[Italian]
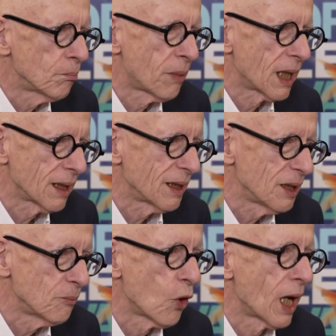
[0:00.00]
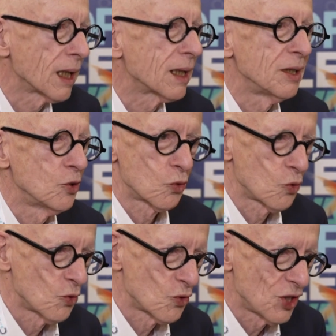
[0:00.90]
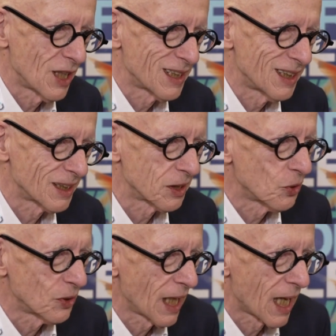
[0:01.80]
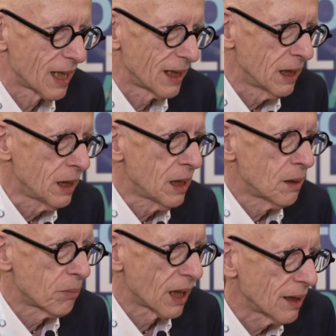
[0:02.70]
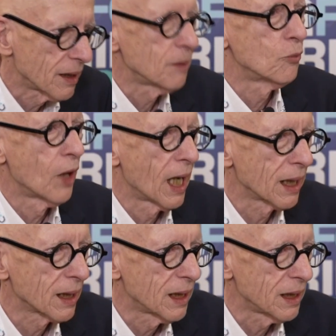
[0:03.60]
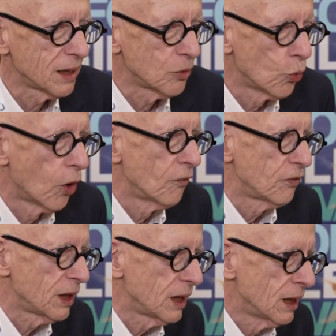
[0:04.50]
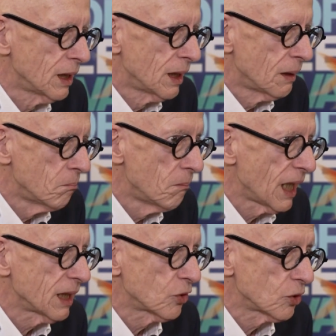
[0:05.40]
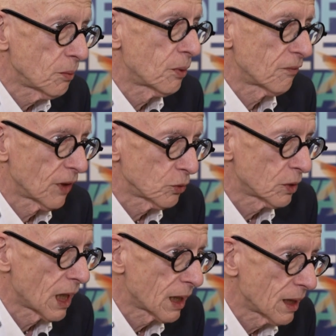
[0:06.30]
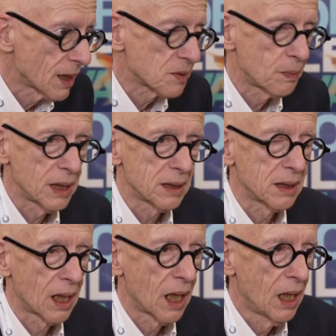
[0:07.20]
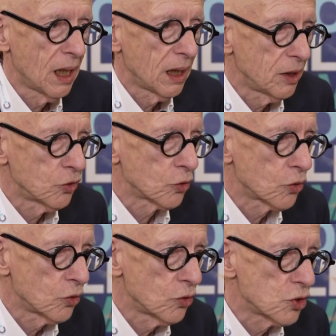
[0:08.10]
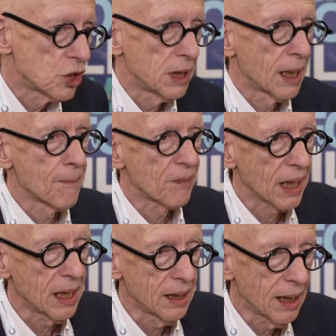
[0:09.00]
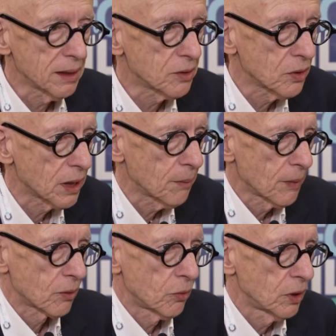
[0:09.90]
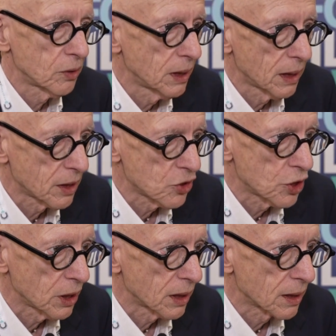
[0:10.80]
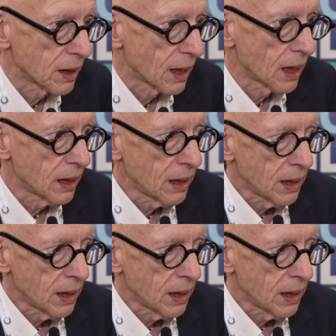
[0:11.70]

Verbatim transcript: parleremo anche di oncologia territoriale, parleremo anche di nuovi metodi per valutare la spesa in oncologia. E l'altro tema è quello della ricerca,